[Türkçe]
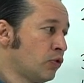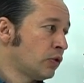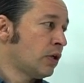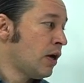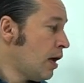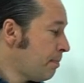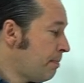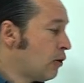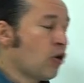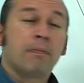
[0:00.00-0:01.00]
Burada
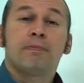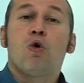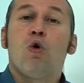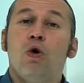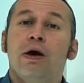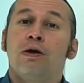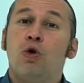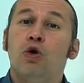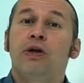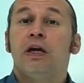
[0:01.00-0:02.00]
become hohe
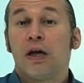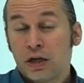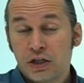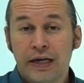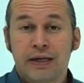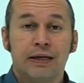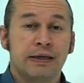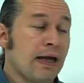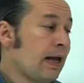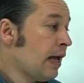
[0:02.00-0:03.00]
Löhne
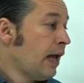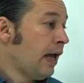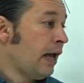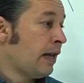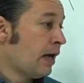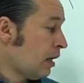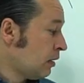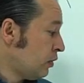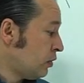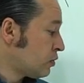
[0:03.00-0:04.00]
şeklinde ele
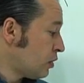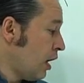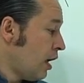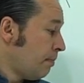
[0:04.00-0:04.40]
alıyoruz.